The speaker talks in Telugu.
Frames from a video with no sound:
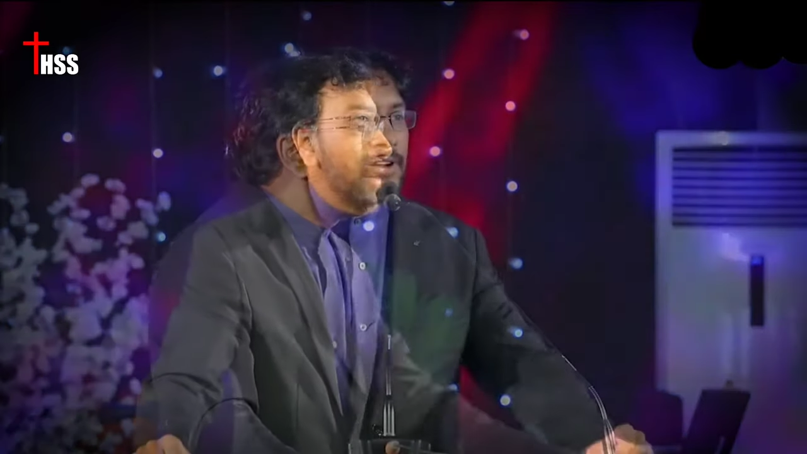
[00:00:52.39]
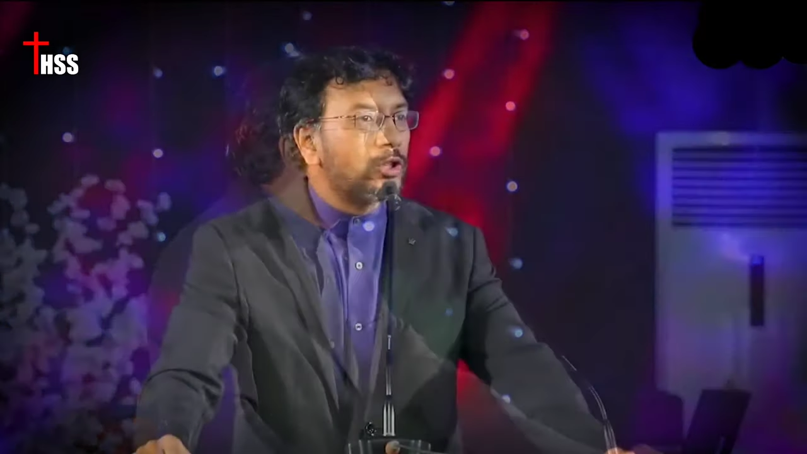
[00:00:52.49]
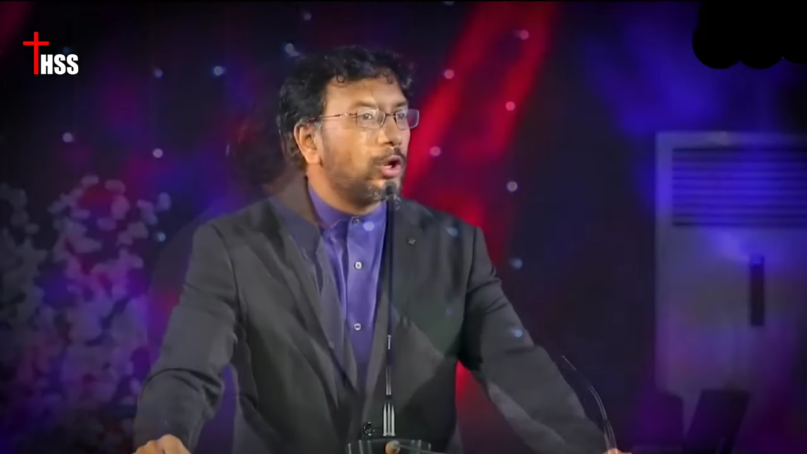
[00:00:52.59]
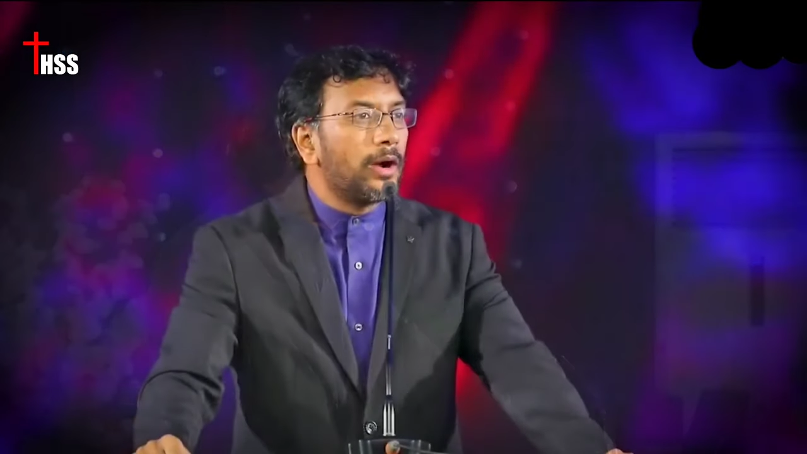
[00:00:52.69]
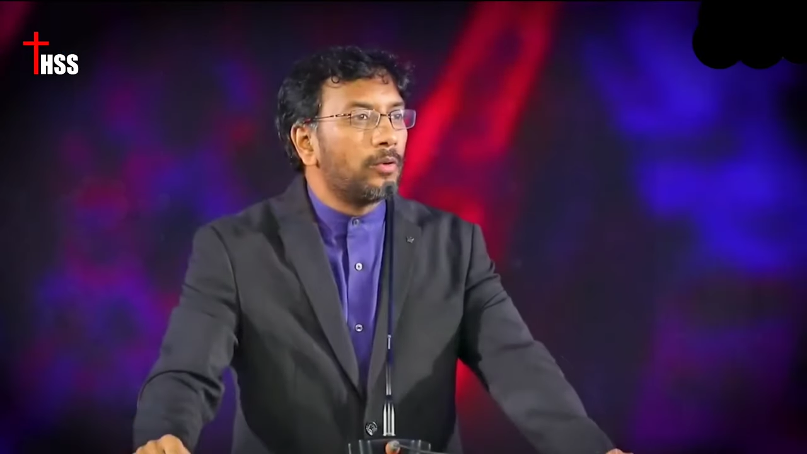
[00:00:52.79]

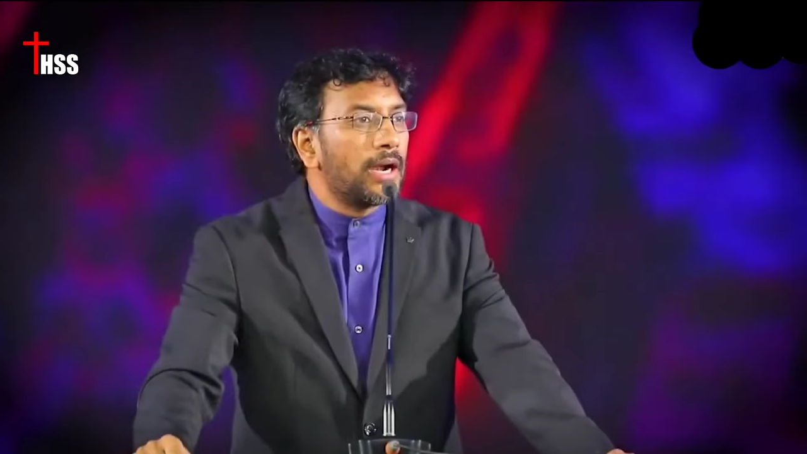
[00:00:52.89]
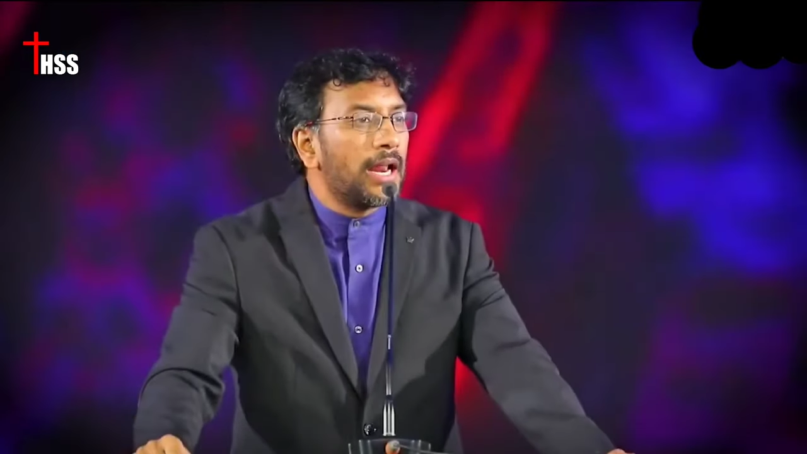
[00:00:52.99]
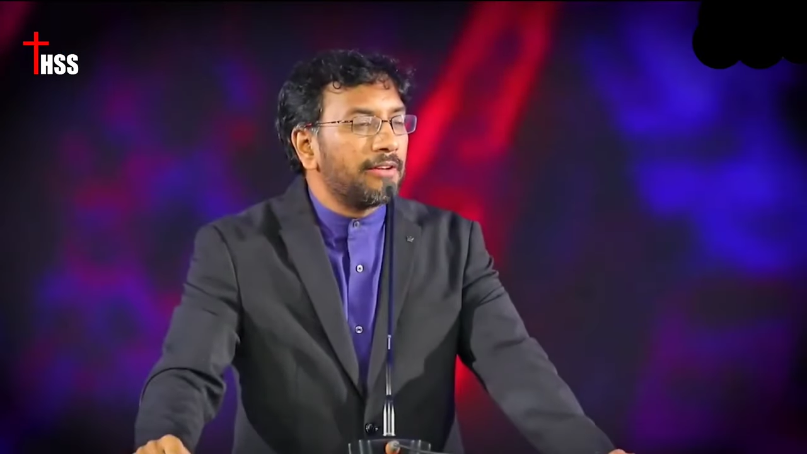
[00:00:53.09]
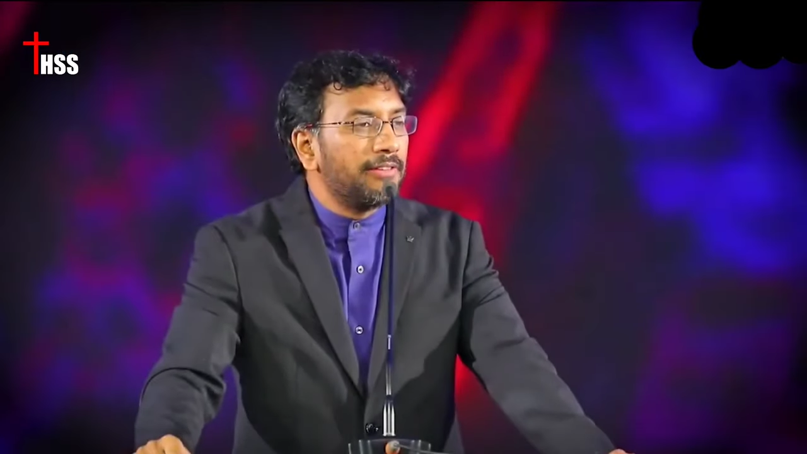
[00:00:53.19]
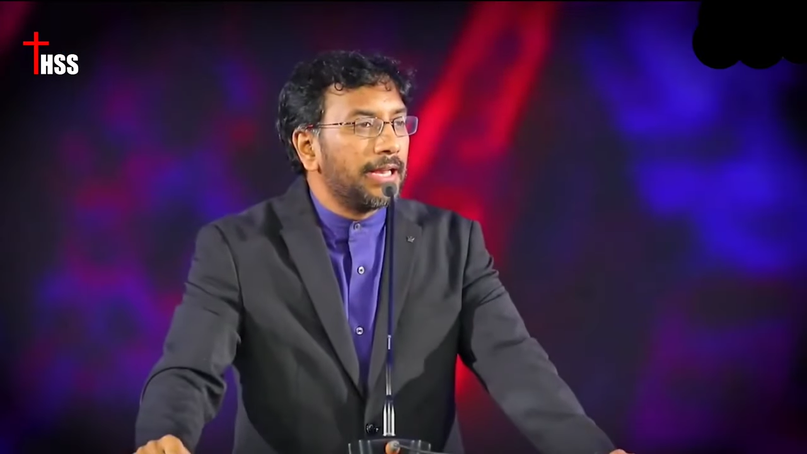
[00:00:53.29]
వ్యక్తులుగా
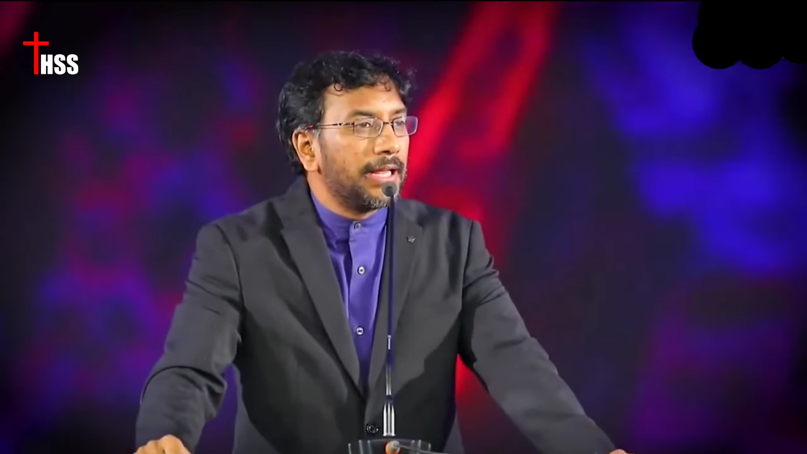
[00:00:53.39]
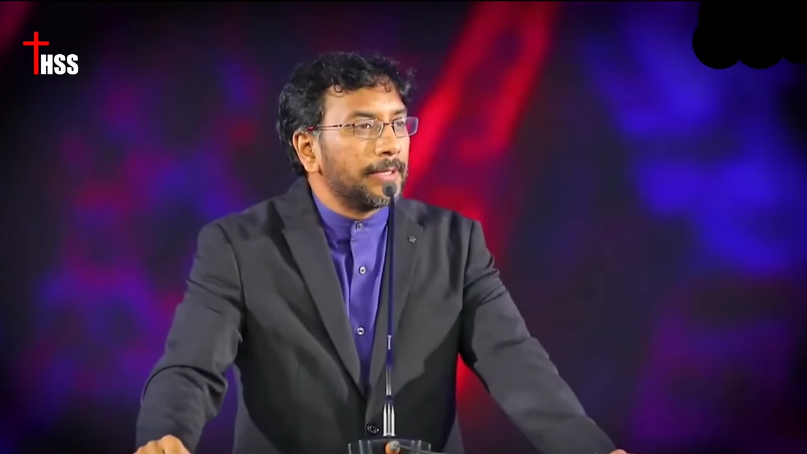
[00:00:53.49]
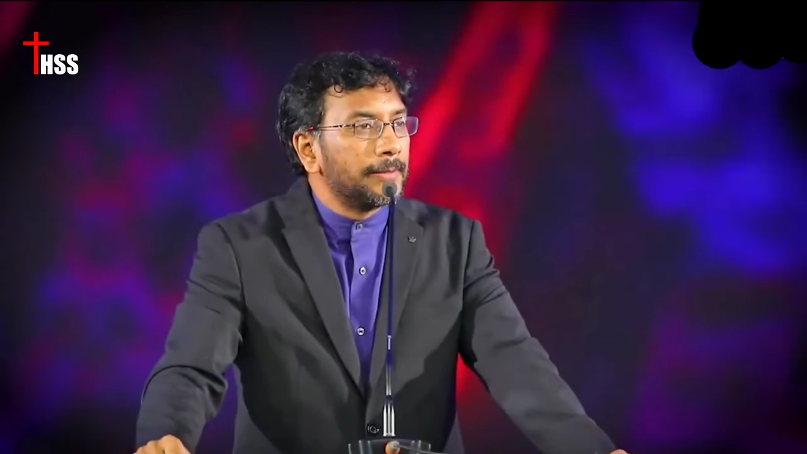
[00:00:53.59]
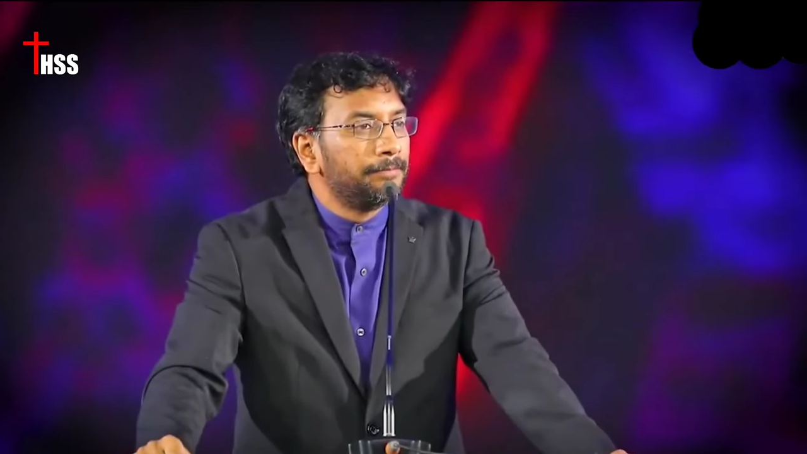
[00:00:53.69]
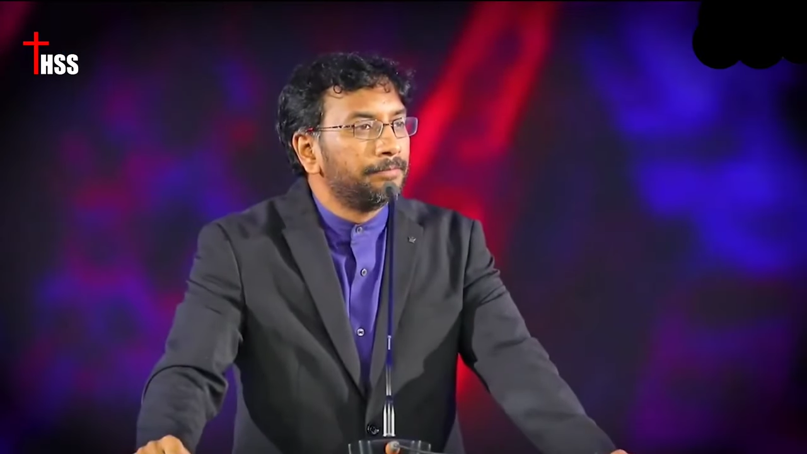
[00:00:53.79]
ఉండడానికి వీల్లేదు